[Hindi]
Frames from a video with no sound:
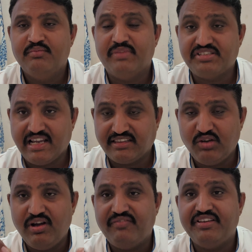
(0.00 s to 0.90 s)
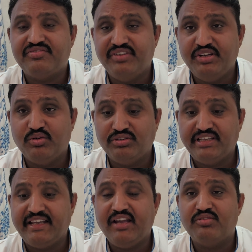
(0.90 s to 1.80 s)
मैं चाहता हूं आप इस वीडियो को
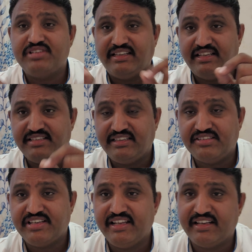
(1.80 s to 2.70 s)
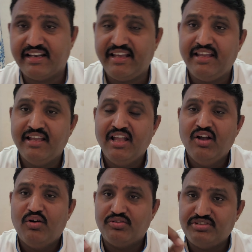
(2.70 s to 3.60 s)
देखें और ज्यादा से ज्यादा शेयर करें
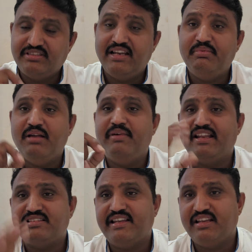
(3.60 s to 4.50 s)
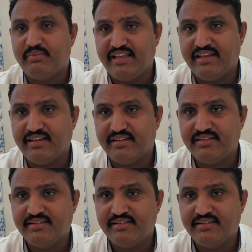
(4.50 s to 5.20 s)
और जितने भी हमारे सैनिक भाई हैं